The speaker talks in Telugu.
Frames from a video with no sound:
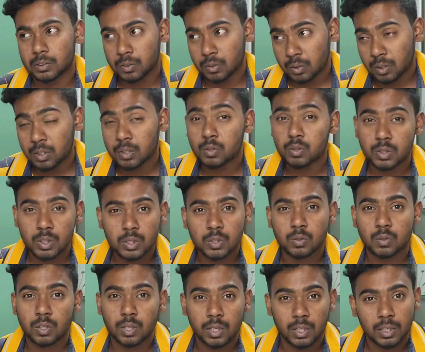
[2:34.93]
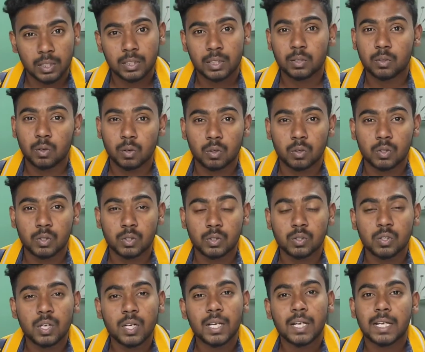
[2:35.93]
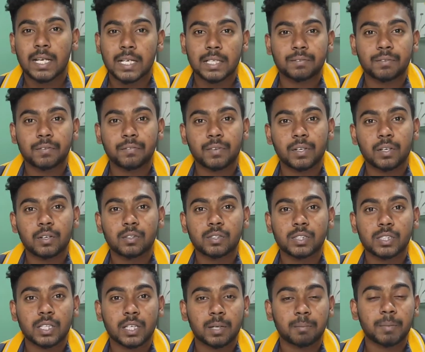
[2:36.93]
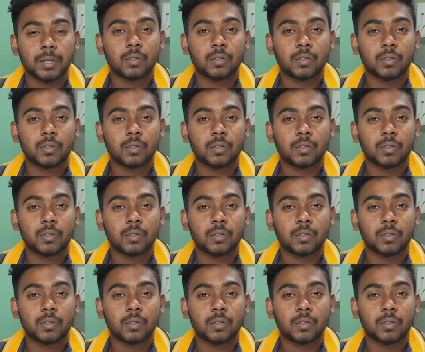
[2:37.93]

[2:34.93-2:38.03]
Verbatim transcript: ఎవరైనా యూజర్స్ కొనాలంటే దీన్ని కొనవచ్చు ఎక్స్ ఫిఫ్టీలో వచ్చేసరికి